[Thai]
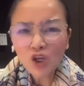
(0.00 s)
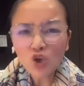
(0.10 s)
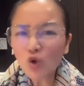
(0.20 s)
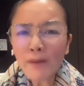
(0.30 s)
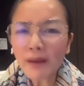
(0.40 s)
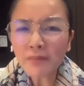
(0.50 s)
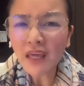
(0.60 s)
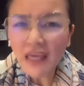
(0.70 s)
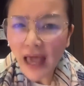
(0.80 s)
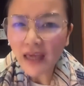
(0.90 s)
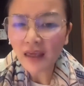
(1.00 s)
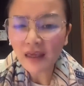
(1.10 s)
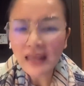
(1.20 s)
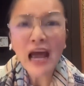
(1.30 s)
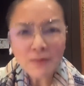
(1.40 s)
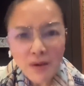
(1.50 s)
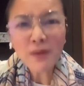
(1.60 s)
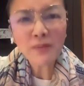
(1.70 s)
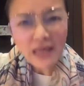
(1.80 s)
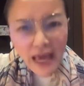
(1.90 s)
ดูไม่เป็นพี่ใหญ่ อยากให้พี่เป็
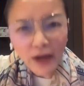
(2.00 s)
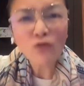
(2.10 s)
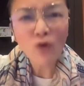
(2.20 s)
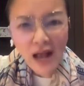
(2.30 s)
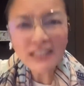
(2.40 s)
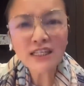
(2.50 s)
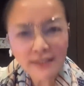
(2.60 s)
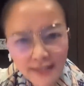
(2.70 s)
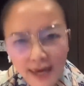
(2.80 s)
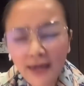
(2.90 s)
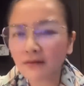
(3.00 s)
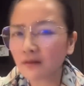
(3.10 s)
นพี่ใหญ่ของวงการจริง